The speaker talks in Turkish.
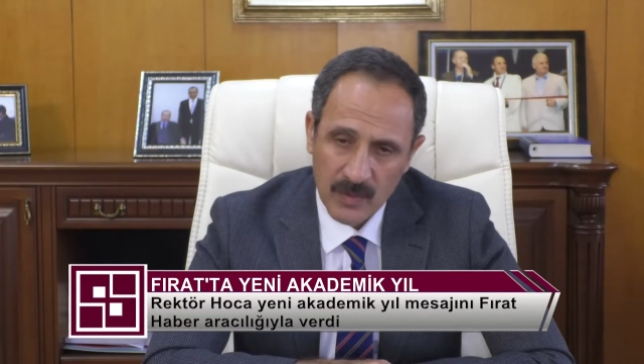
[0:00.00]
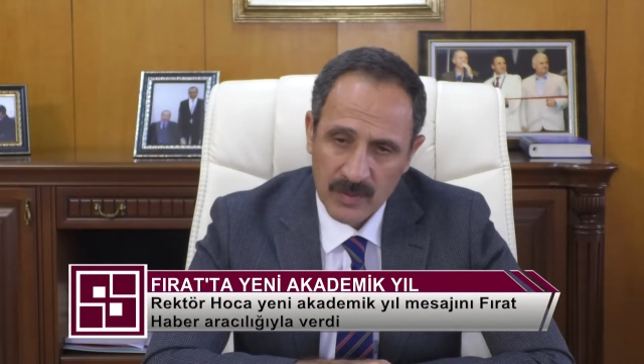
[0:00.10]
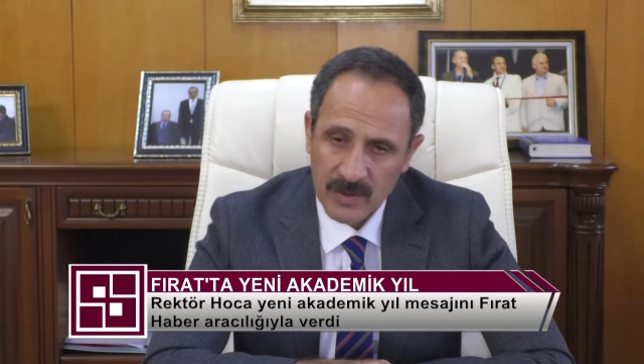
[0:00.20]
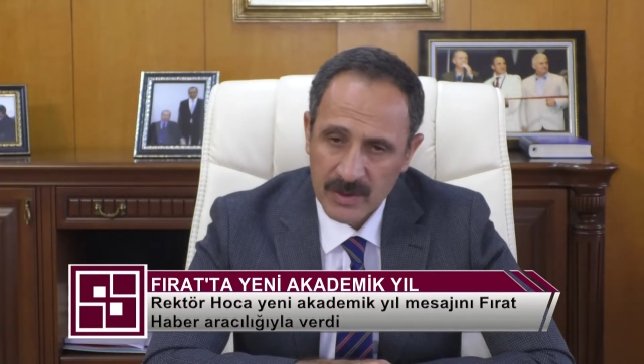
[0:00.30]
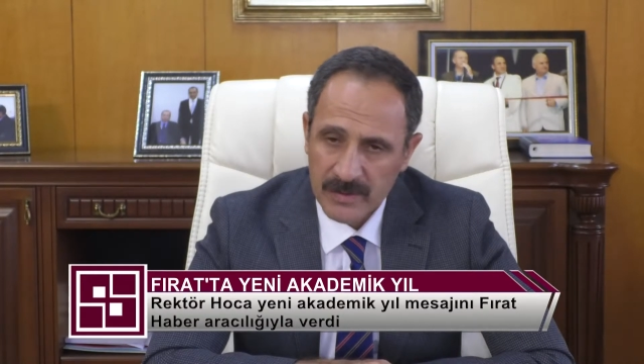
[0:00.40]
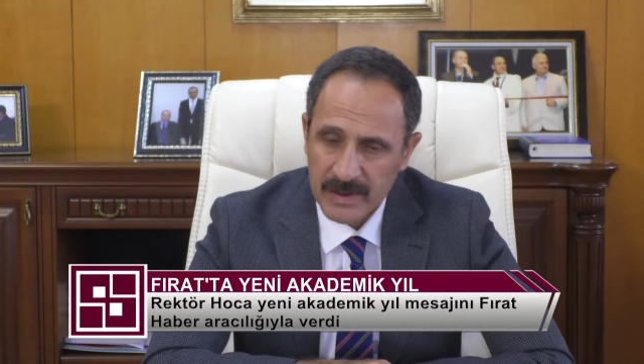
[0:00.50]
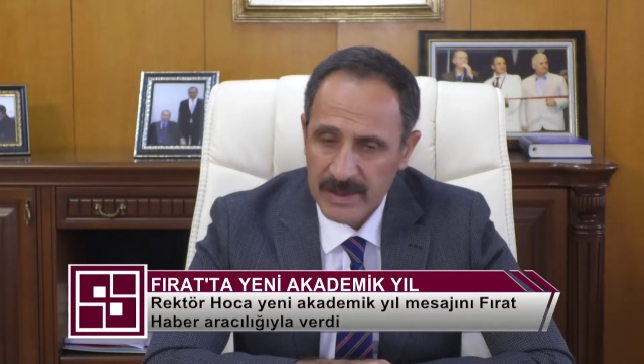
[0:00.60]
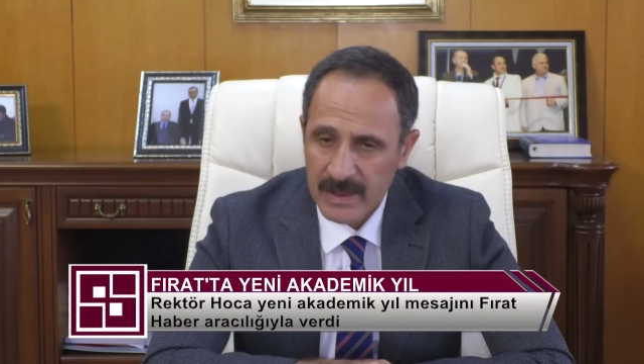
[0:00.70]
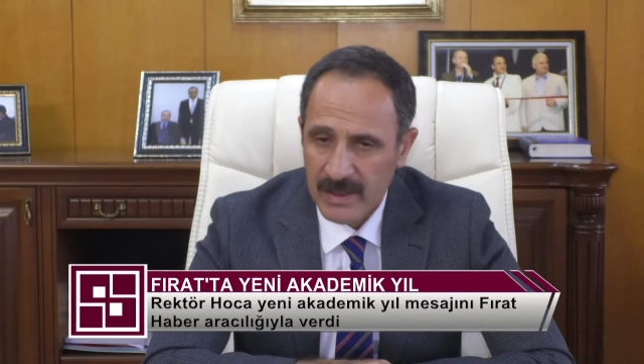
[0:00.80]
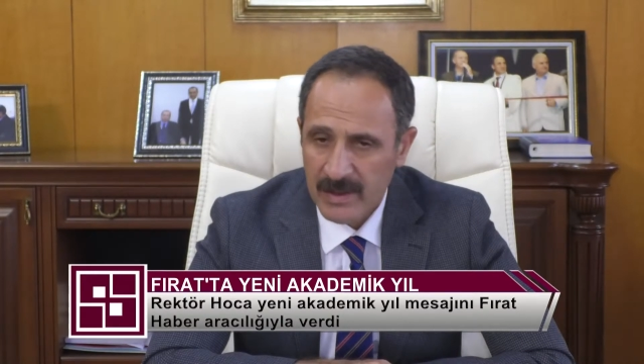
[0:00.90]
Bunun
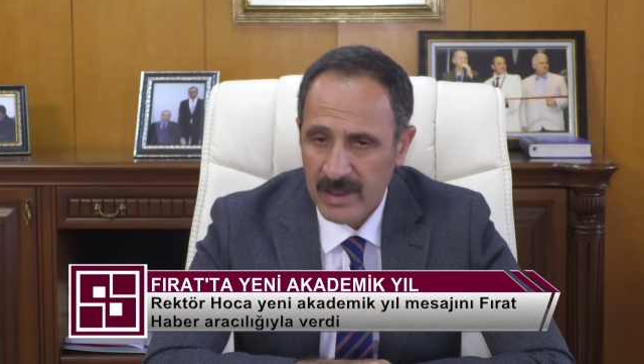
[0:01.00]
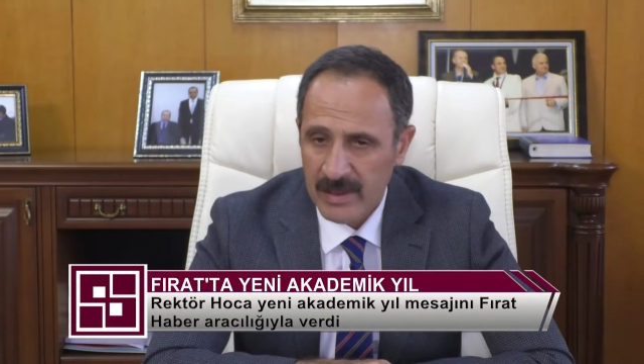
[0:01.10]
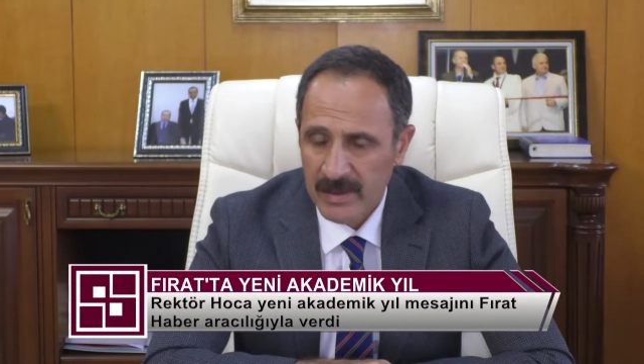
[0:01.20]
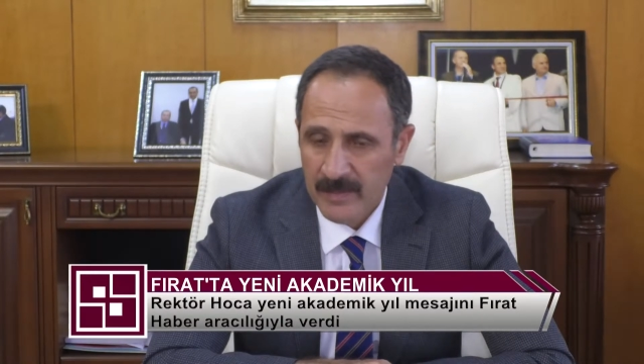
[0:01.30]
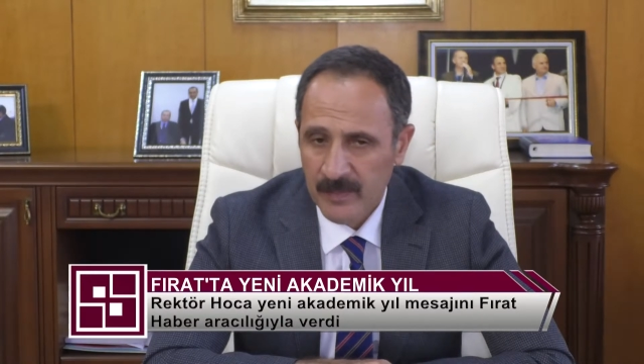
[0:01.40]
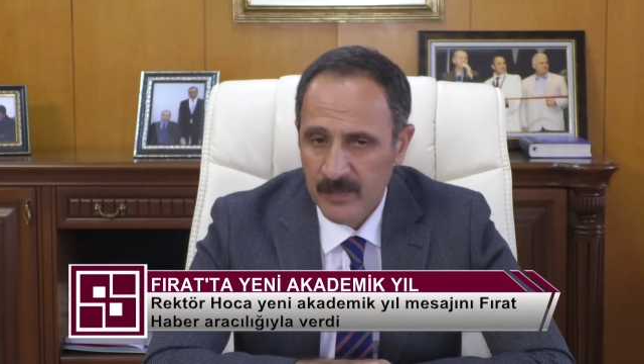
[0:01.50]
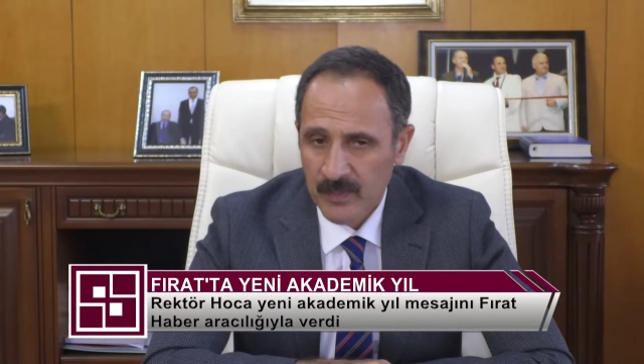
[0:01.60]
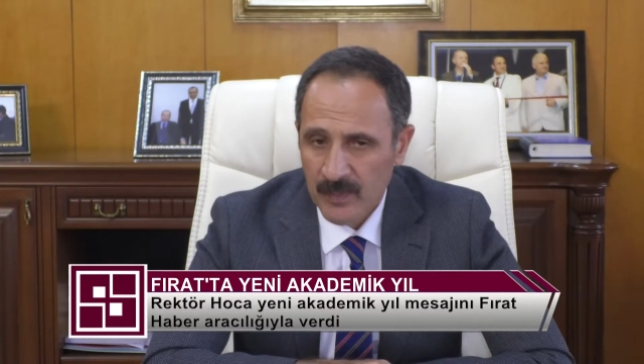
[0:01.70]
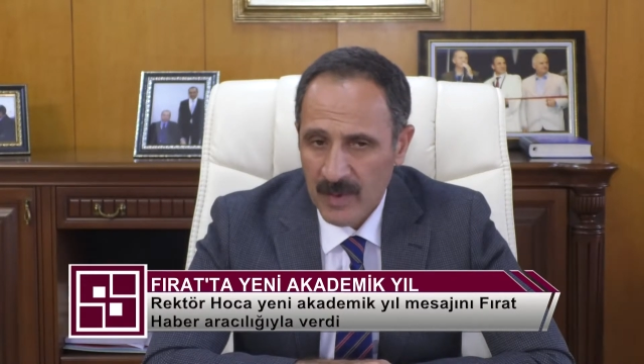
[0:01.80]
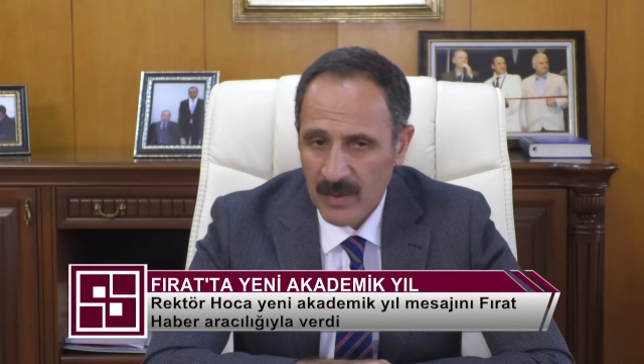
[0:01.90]
dışında kendilerini
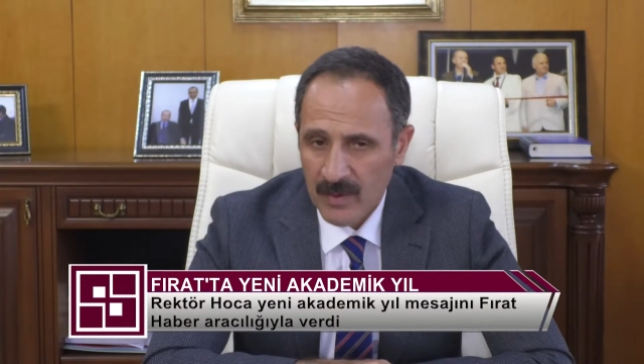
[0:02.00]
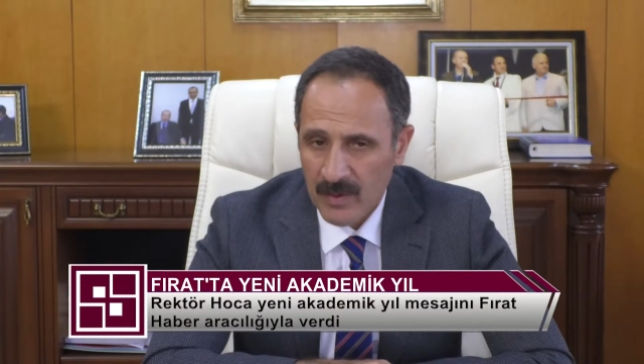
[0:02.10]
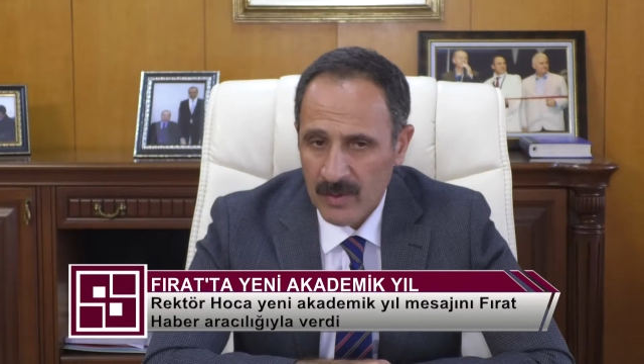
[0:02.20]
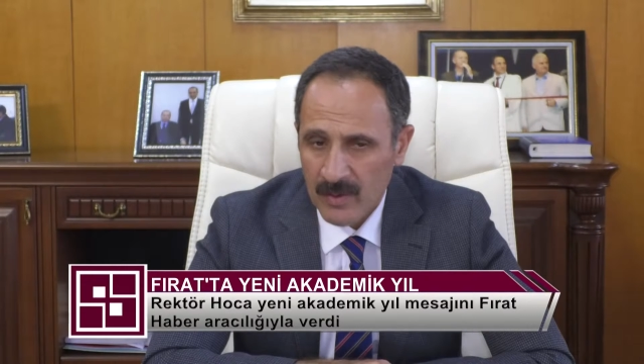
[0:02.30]
e,